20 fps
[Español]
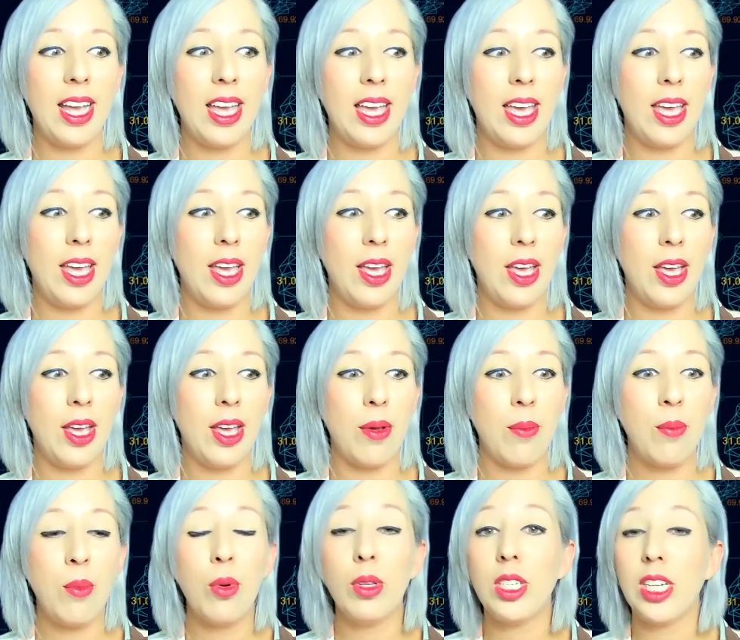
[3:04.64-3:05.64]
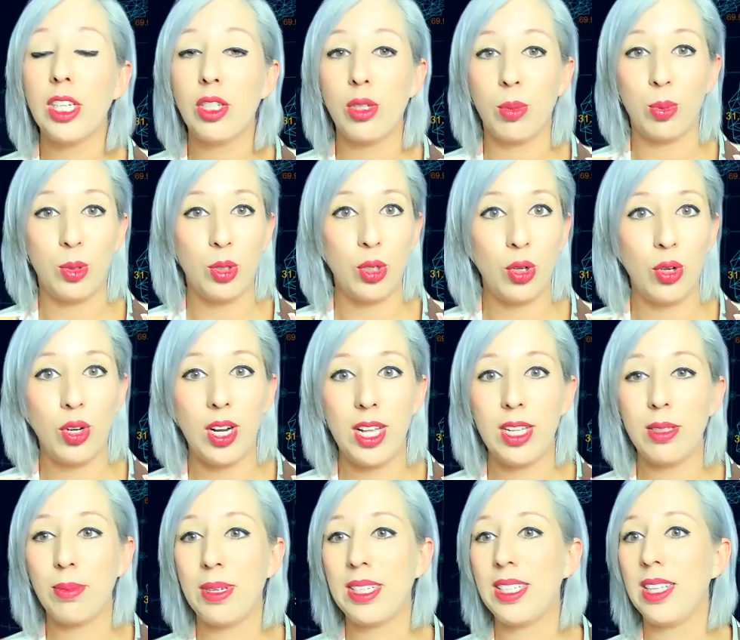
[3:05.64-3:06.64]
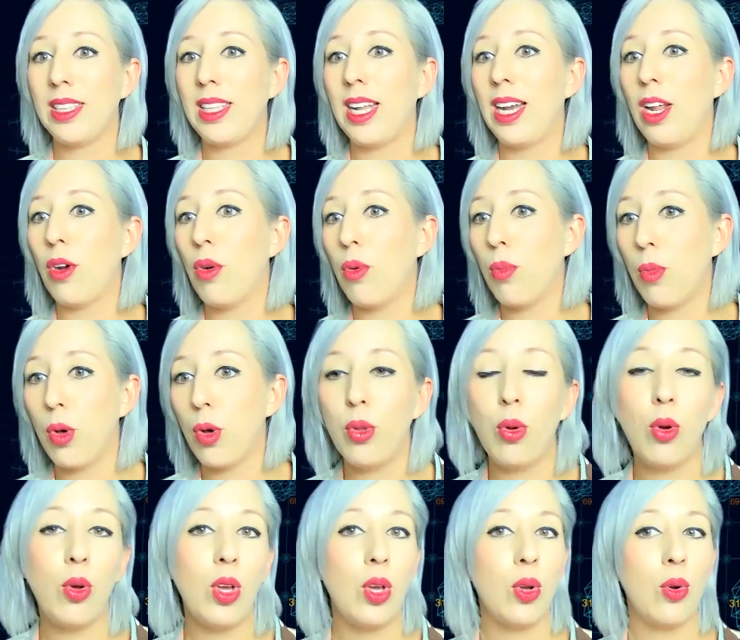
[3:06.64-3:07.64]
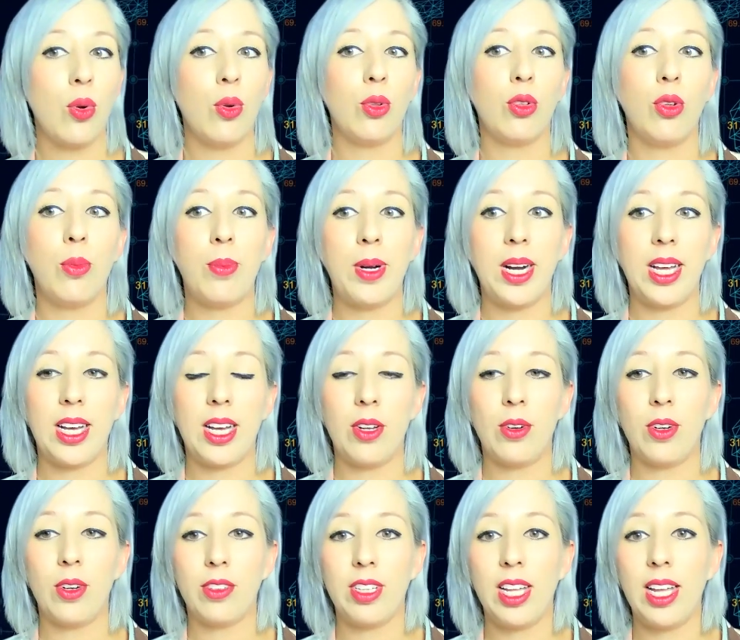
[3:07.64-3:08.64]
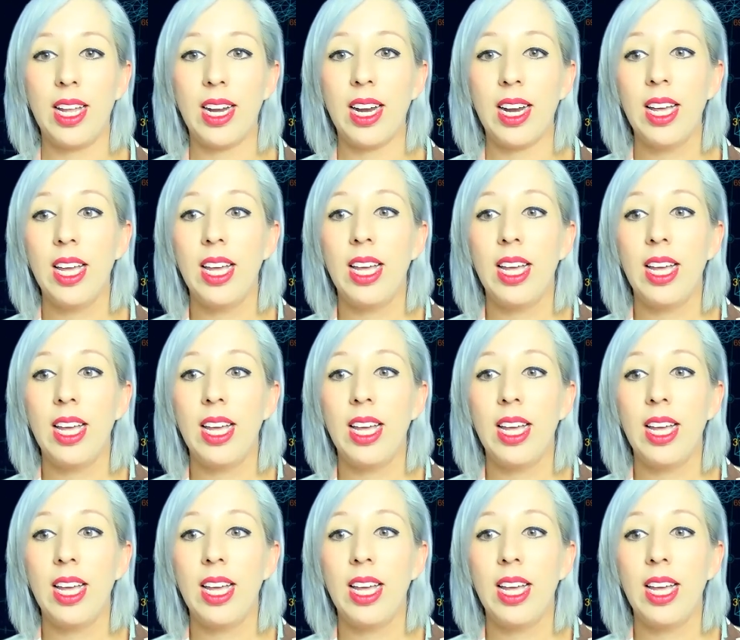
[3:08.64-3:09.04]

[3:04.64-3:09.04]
eh, muchas opciones, vas a tener un módulo incluso para conocer